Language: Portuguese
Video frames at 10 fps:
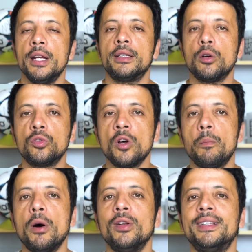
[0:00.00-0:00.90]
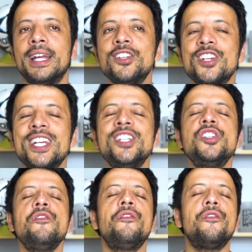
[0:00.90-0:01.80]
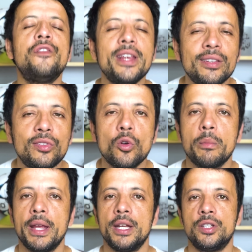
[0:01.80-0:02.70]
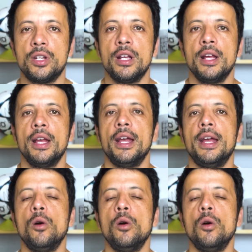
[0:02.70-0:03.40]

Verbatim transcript: Então, São Paulo entende que dificilmente é,